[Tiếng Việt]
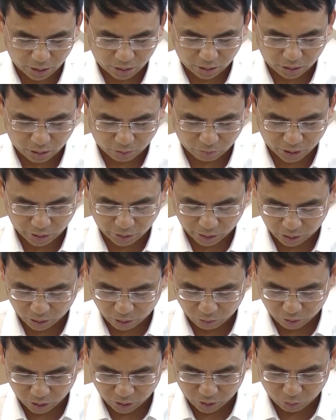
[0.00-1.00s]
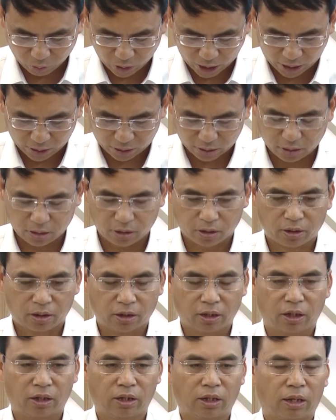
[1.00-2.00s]
mà bè dự dần tánh đà bản mương,
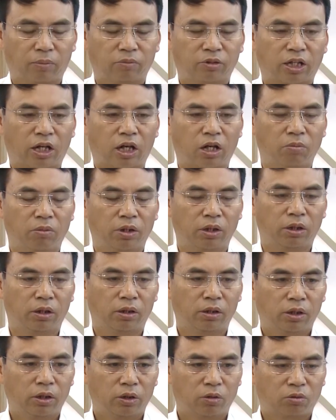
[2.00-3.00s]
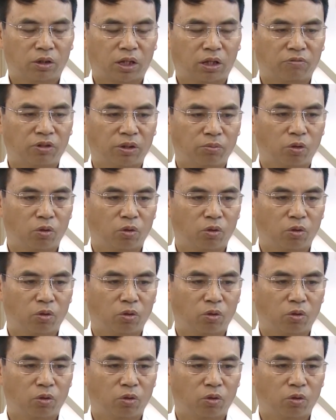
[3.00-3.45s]
phòng bò mè chừa nòi côn cánh